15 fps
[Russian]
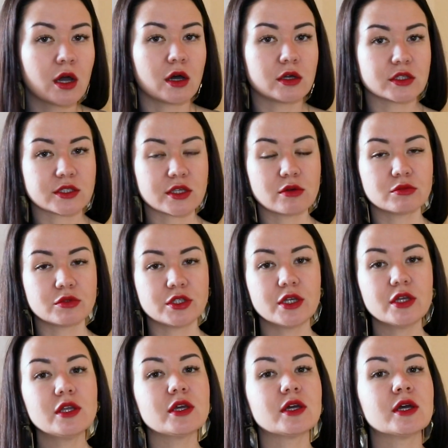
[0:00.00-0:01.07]
А на самом
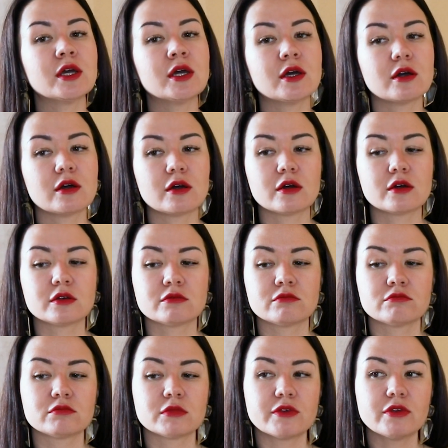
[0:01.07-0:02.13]
деле, а,
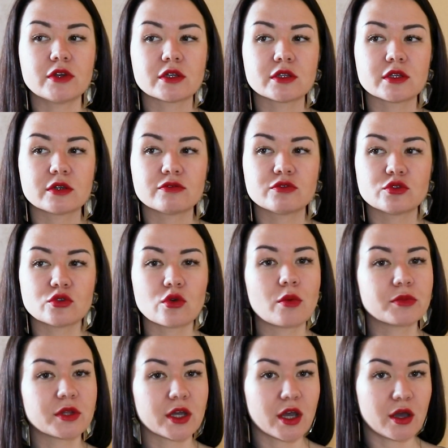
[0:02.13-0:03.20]
наверное, все
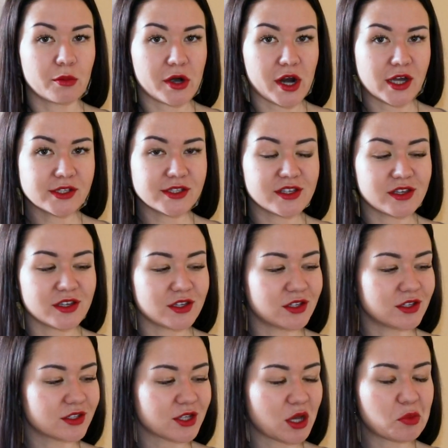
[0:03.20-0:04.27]

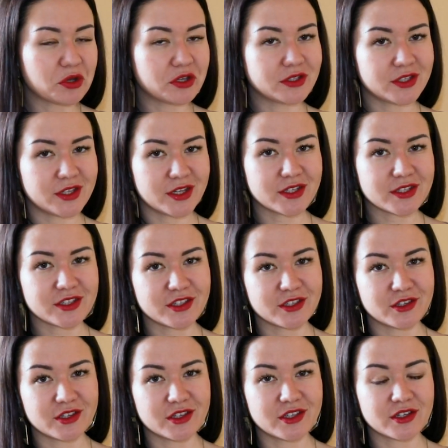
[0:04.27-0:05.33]
многообразие и самые
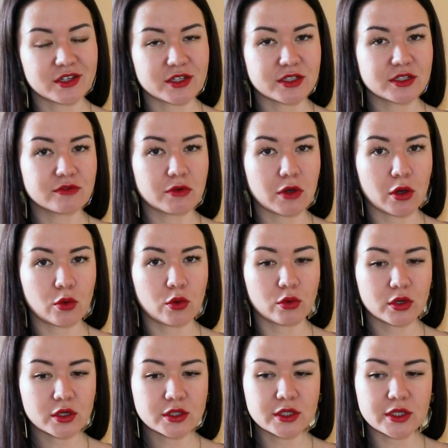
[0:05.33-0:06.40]
интересные и красивые
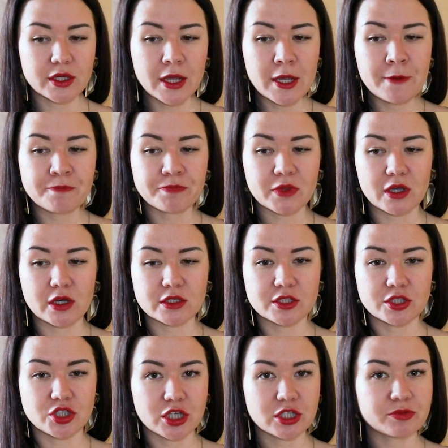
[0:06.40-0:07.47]
аккорды а,
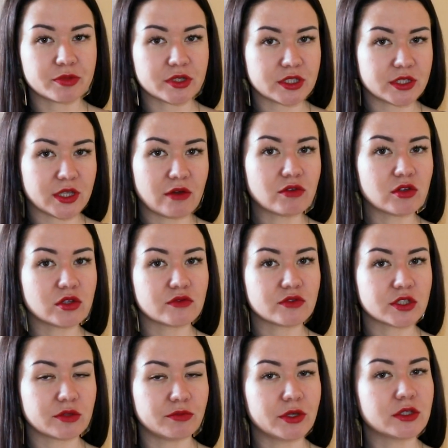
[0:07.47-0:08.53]
сейчас представлены в
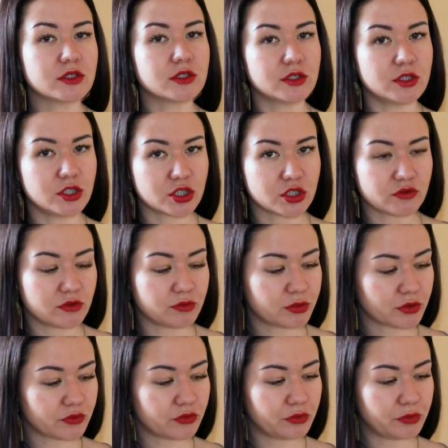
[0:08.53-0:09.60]
сегменте нишевой
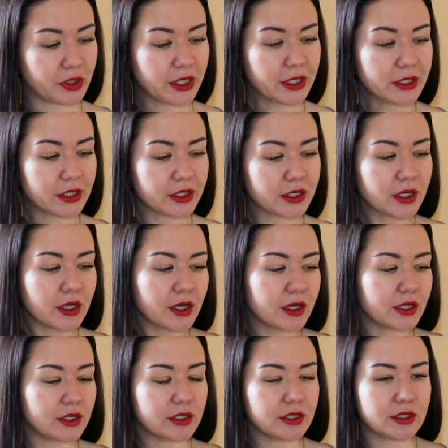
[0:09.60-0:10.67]
парфюмерии.
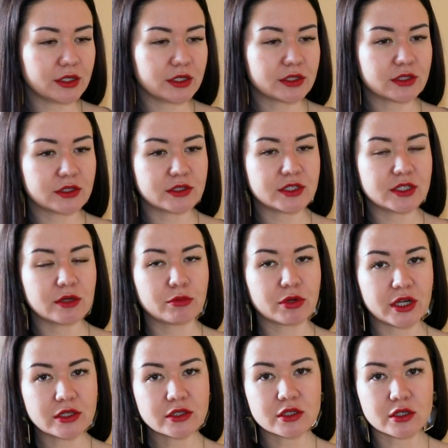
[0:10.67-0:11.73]
И это те
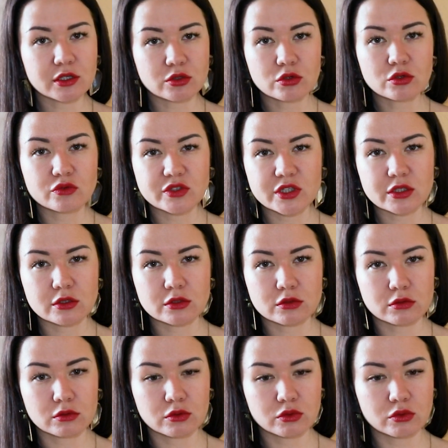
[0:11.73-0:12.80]
бренды, которые у всех на
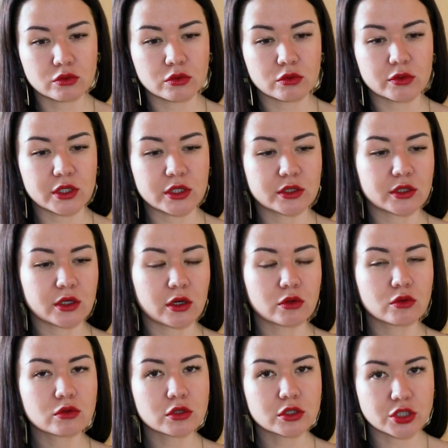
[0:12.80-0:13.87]
слуху. Это
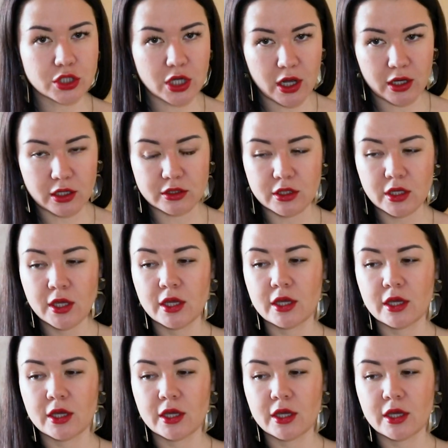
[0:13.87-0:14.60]
Куркджан,